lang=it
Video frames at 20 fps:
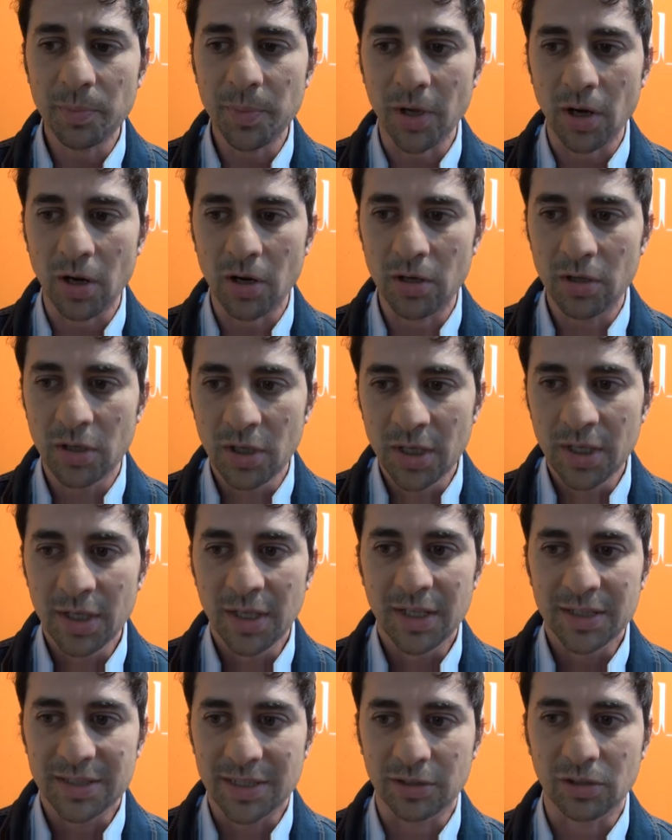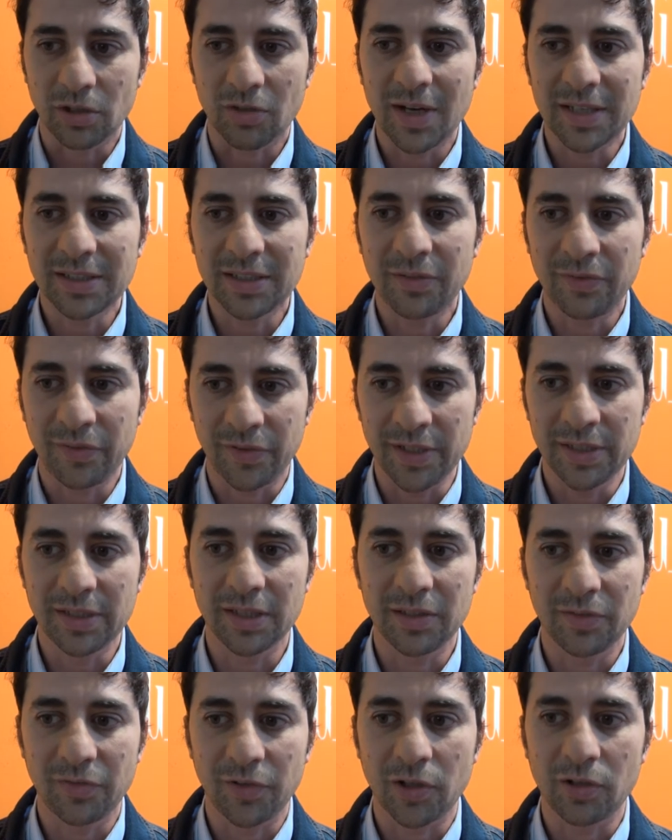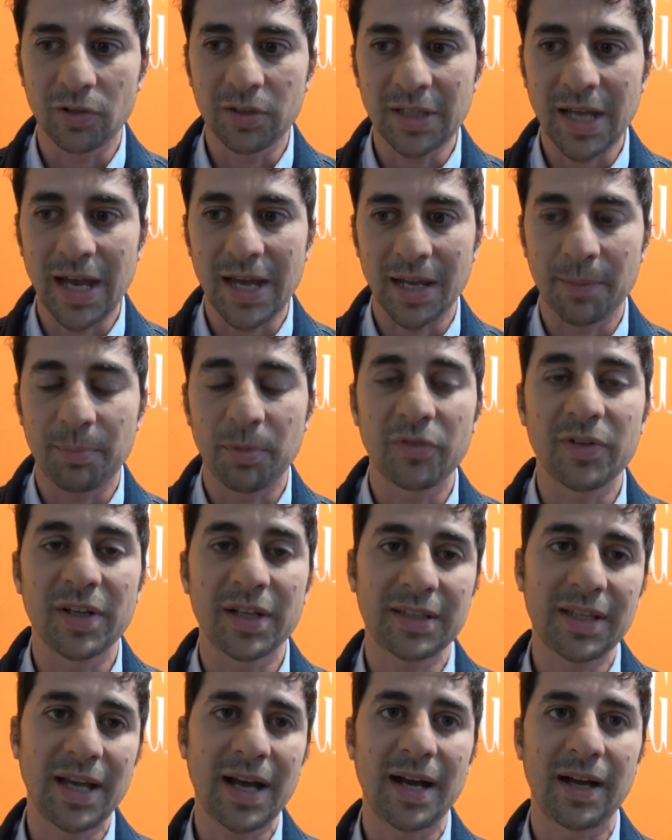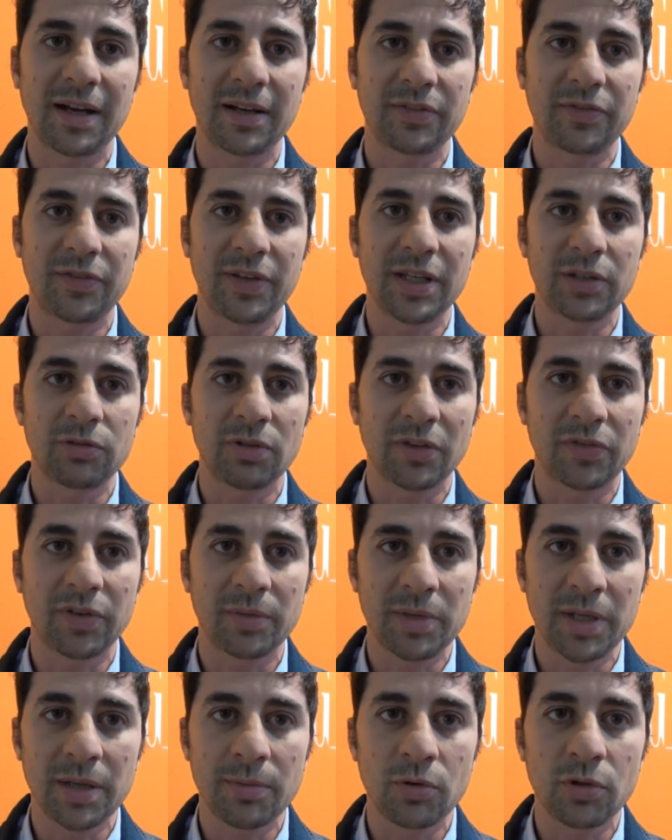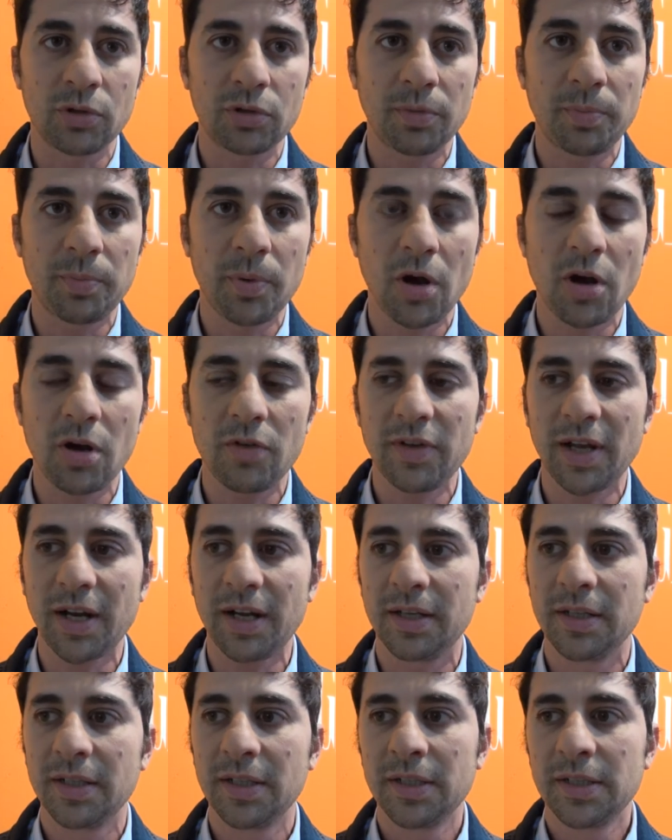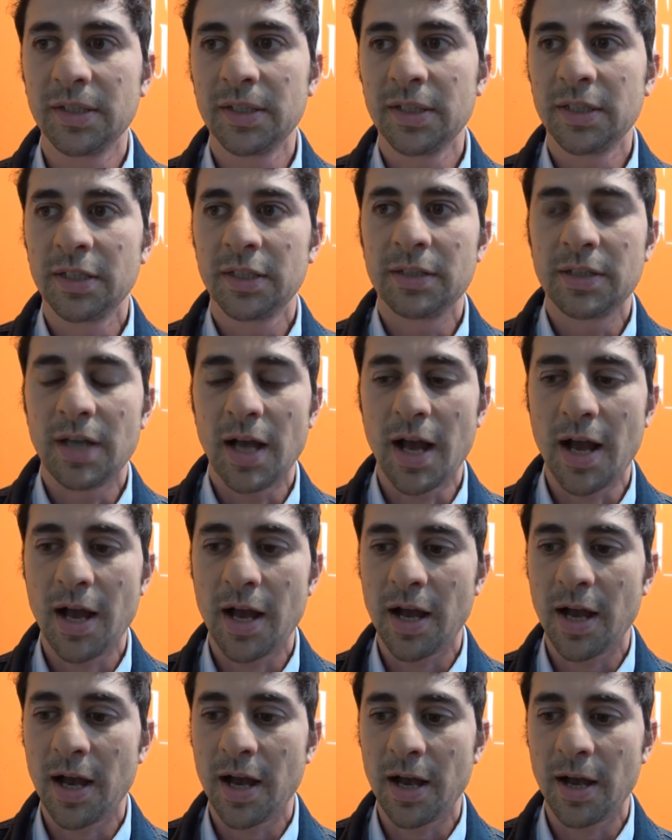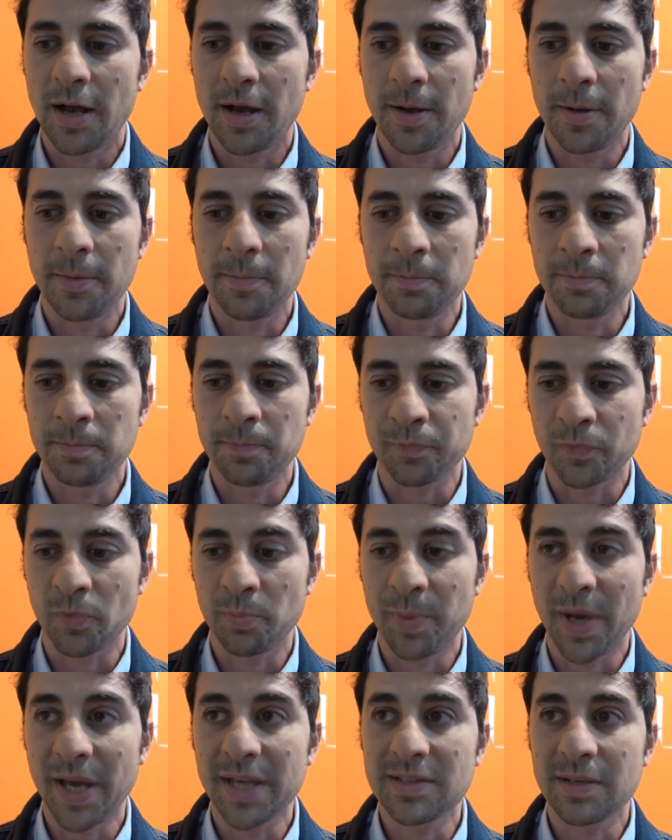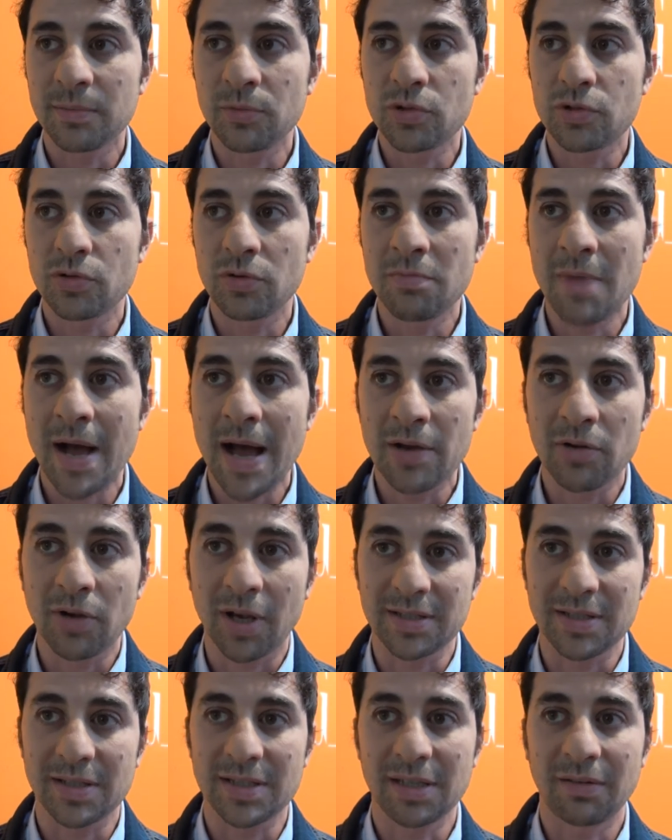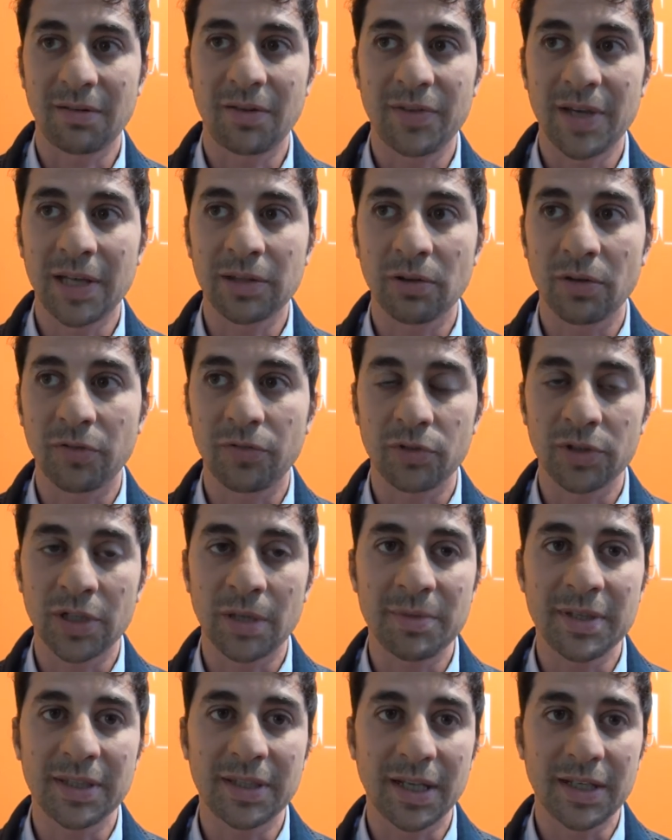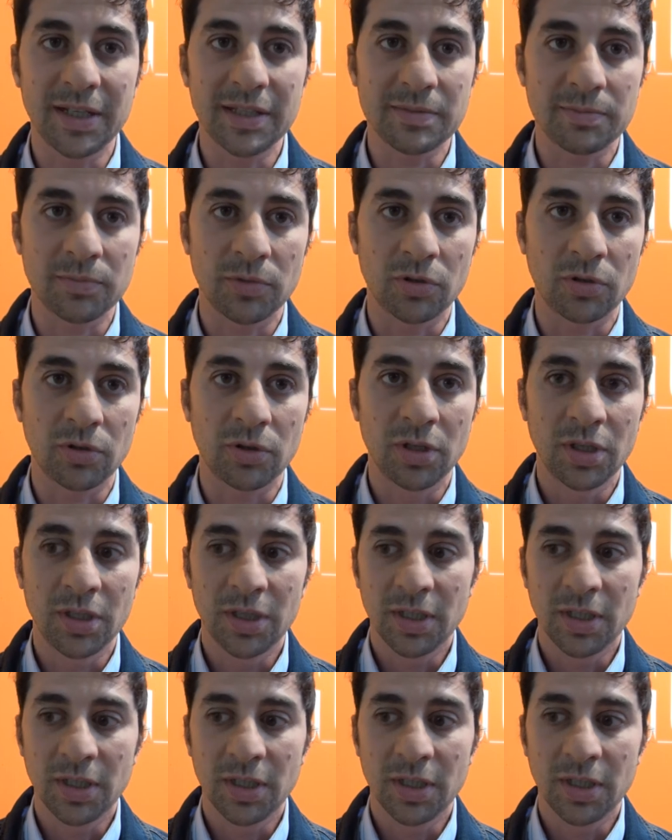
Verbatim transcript: però si è trovata infinite difficoltà, la povertà, figlia di una famiglia molto povera, a mm, un paese musulmano che si stava avviando al fondamentalismo